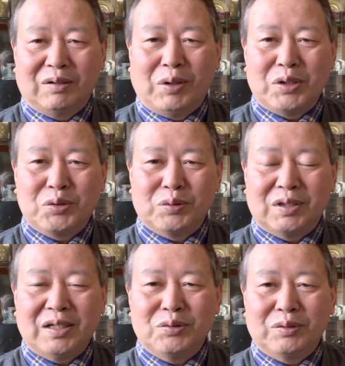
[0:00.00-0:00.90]
观众
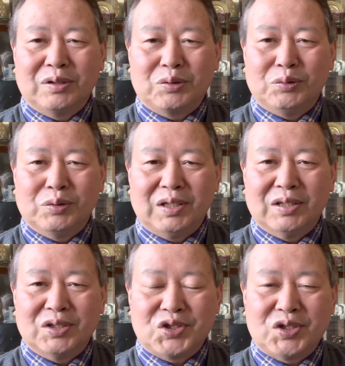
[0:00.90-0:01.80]
听众的鼓励
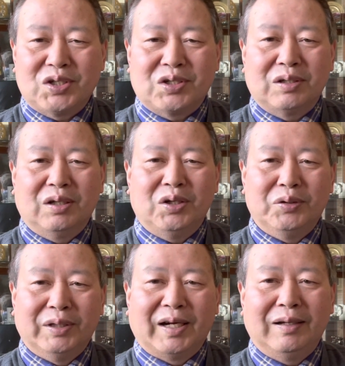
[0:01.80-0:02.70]
和支持
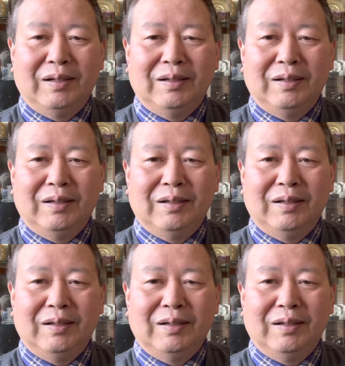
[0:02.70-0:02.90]
厚爱